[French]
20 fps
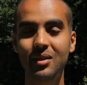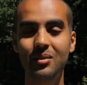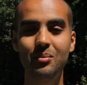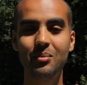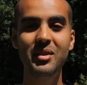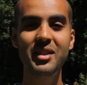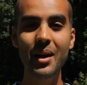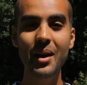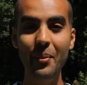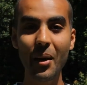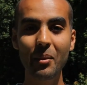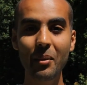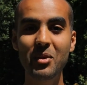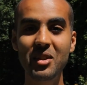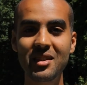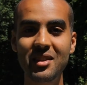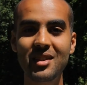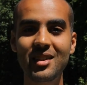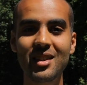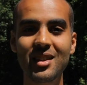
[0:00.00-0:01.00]
mis à part
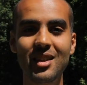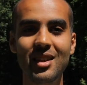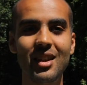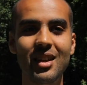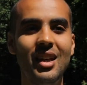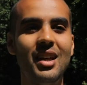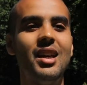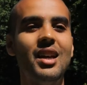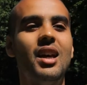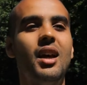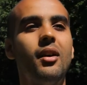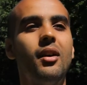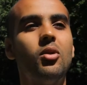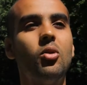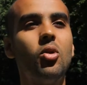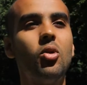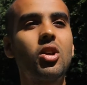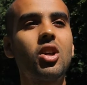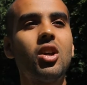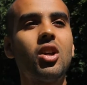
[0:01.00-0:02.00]
méditer.
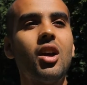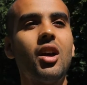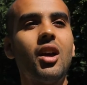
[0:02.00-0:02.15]
Donc